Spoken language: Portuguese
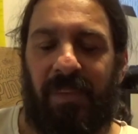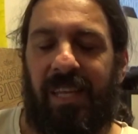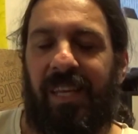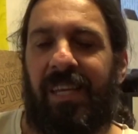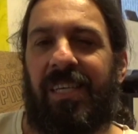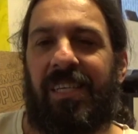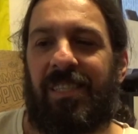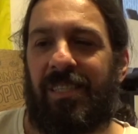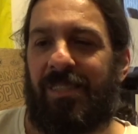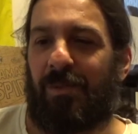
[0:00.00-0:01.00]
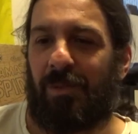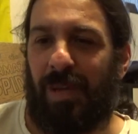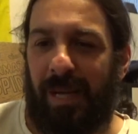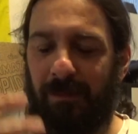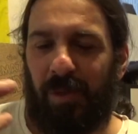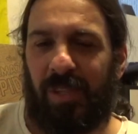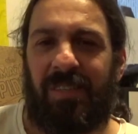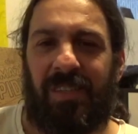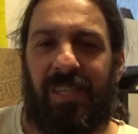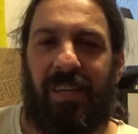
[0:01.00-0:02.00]
é, o, a
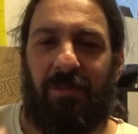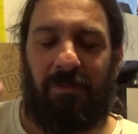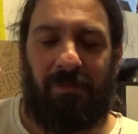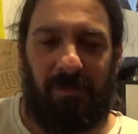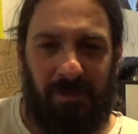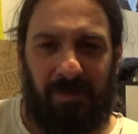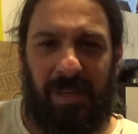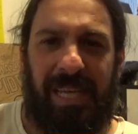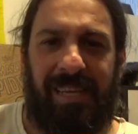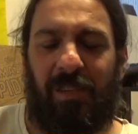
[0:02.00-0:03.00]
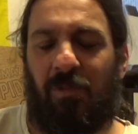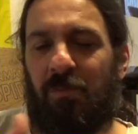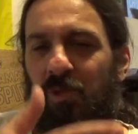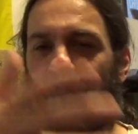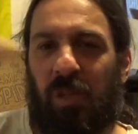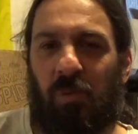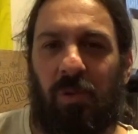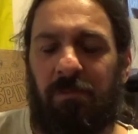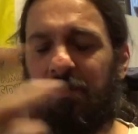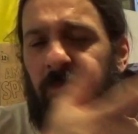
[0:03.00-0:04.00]
importância que é ele como
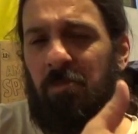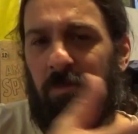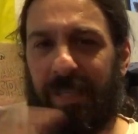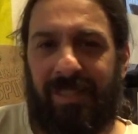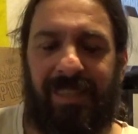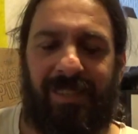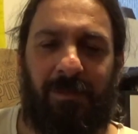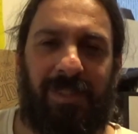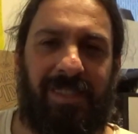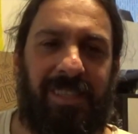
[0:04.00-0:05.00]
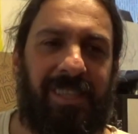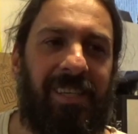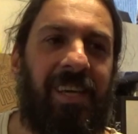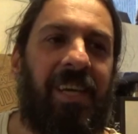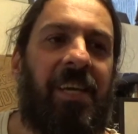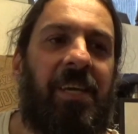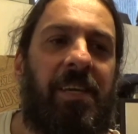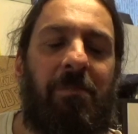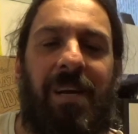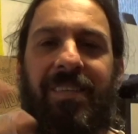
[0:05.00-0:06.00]
jogador para a seleção brasileira
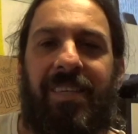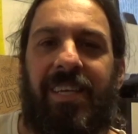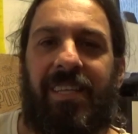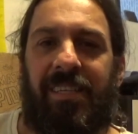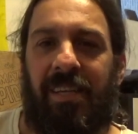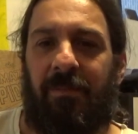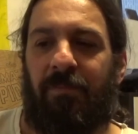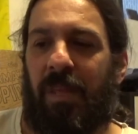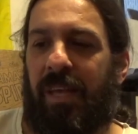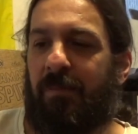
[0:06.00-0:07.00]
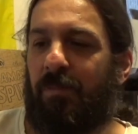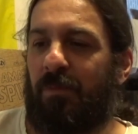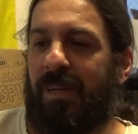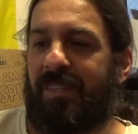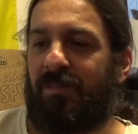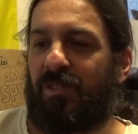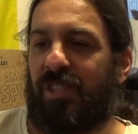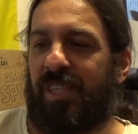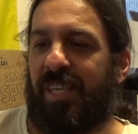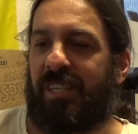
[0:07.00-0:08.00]
e mais ainda, né? É, por mais que
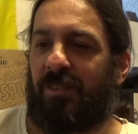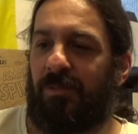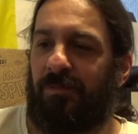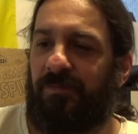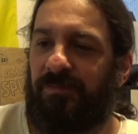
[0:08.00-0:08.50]
você queiram